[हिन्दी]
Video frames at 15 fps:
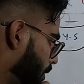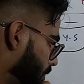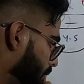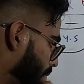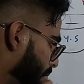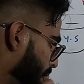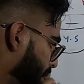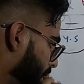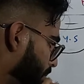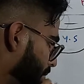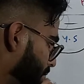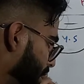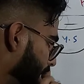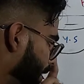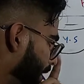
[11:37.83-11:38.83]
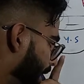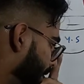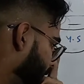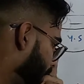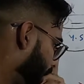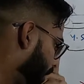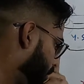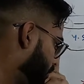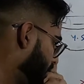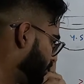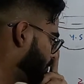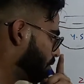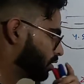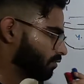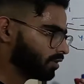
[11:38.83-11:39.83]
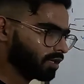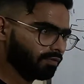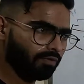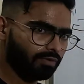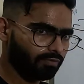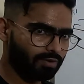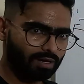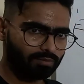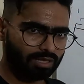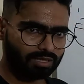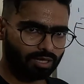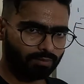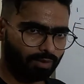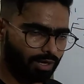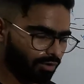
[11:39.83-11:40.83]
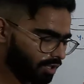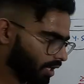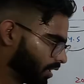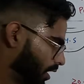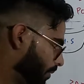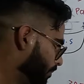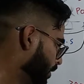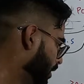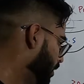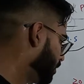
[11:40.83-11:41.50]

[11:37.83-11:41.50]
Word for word: फोर्थ वीक के अंदर बेसिकली एट द एंड ऑफ द फोर्थ वीक वन मंथ कंप्लीट हो जाता है